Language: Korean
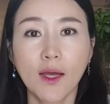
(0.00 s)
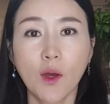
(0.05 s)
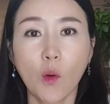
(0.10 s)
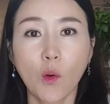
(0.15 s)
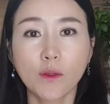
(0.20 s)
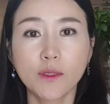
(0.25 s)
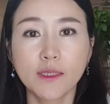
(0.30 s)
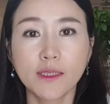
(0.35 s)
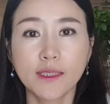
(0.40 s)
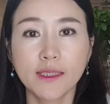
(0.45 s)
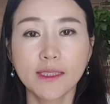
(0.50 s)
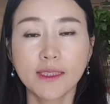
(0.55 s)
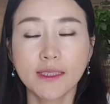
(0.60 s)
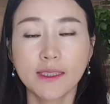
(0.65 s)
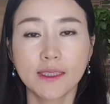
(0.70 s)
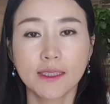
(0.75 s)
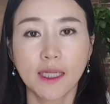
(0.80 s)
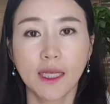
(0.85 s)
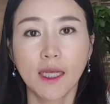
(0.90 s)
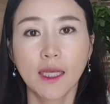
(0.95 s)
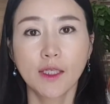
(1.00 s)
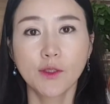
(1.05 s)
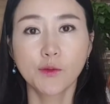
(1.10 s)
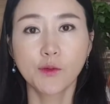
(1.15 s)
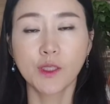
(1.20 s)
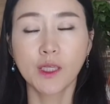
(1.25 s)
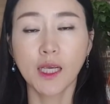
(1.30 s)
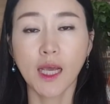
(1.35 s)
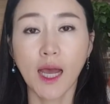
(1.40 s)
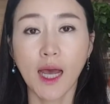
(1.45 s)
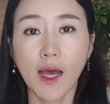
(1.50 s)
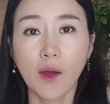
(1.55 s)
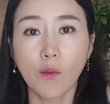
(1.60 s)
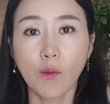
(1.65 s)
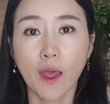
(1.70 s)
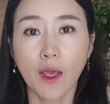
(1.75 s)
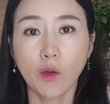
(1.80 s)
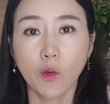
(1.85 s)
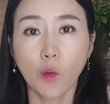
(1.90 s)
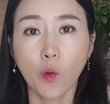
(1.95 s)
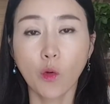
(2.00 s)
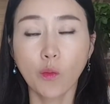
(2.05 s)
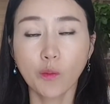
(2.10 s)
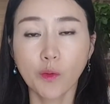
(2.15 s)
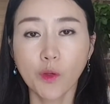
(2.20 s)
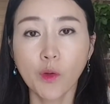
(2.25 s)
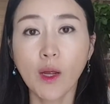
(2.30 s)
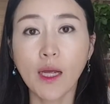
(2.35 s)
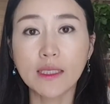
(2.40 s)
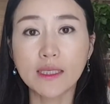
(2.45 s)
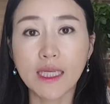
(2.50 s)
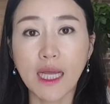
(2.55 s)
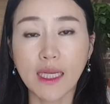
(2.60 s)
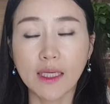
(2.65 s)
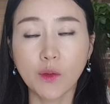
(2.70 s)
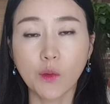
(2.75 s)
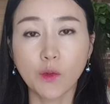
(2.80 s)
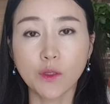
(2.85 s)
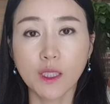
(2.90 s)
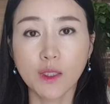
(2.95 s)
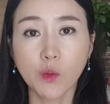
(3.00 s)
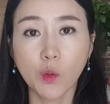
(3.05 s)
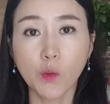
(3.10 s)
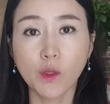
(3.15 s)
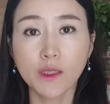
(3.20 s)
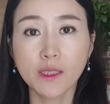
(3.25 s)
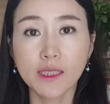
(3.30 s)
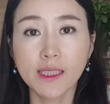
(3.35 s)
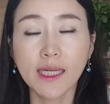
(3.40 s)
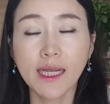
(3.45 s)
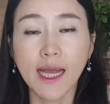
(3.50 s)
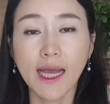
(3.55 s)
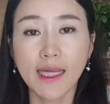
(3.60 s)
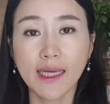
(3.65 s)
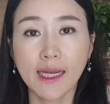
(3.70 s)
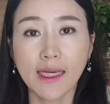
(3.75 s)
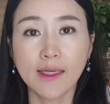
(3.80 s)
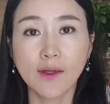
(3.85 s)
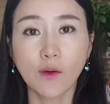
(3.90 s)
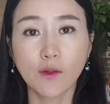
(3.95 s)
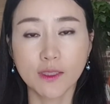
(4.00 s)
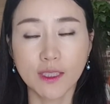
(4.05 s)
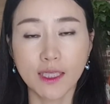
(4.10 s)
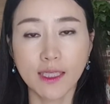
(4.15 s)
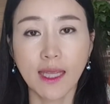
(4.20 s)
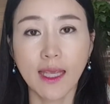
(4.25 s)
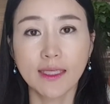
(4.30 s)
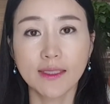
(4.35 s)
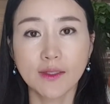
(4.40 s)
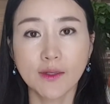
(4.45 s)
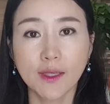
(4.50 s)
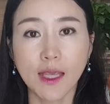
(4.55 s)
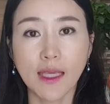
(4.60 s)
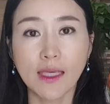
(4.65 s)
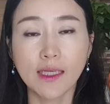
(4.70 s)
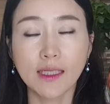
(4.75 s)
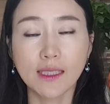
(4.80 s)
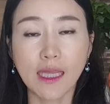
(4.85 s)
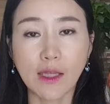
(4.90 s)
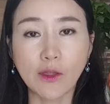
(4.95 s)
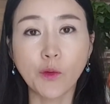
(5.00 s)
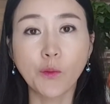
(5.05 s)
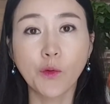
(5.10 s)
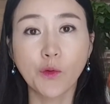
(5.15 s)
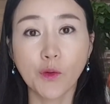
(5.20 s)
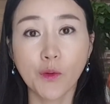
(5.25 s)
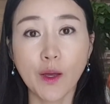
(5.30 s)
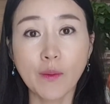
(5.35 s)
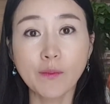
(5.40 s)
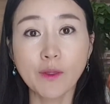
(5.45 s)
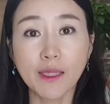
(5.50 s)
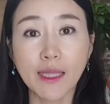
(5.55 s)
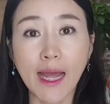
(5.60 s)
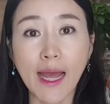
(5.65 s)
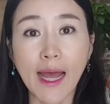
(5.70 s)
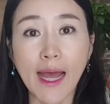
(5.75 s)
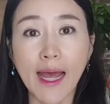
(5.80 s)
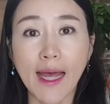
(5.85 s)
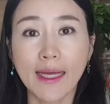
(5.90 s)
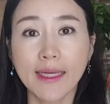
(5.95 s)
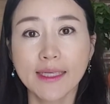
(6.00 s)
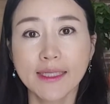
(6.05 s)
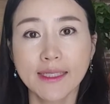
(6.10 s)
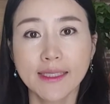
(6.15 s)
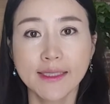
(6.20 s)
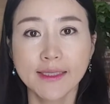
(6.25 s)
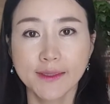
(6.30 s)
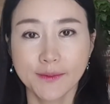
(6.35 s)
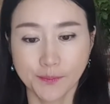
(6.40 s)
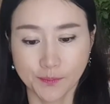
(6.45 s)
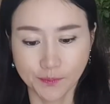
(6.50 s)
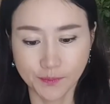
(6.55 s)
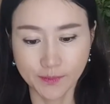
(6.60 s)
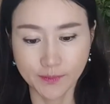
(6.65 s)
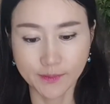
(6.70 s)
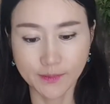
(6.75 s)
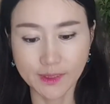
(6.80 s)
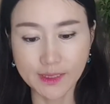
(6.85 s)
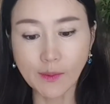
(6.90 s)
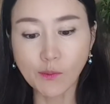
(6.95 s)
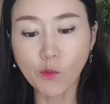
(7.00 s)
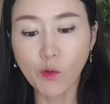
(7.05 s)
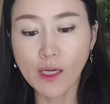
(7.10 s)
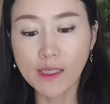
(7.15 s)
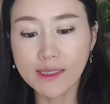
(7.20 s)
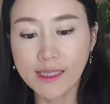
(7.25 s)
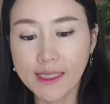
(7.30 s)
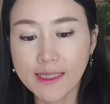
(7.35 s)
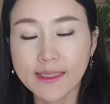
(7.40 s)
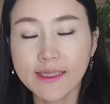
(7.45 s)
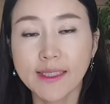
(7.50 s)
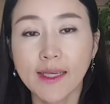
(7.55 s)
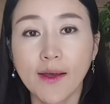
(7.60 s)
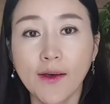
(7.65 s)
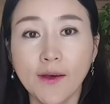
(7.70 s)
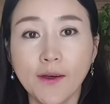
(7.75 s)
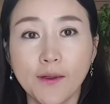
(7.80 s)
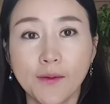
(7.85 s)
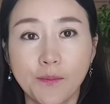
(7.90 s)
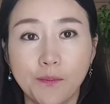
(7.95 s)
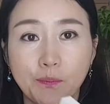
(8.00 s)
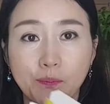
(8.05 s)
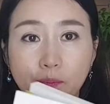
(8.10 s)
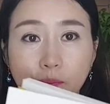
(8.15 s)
오늘은 우리가 왜 꼭 필요하지 않은 곳에 돈을 쓸까라는 것에 대해서 얘기를 나눠보려고 합니다. 참고할 책은요.